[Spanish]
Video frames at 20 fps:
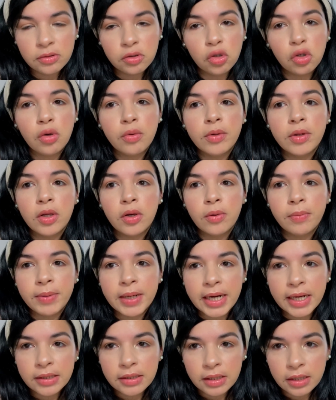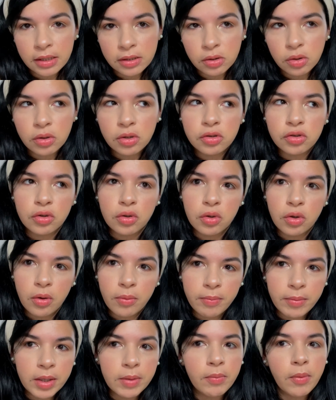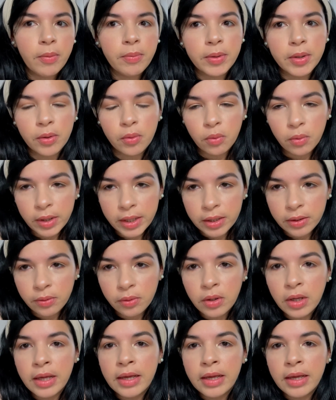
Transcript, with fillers: dos videos para TikTok, que son los mismos, pero bueno,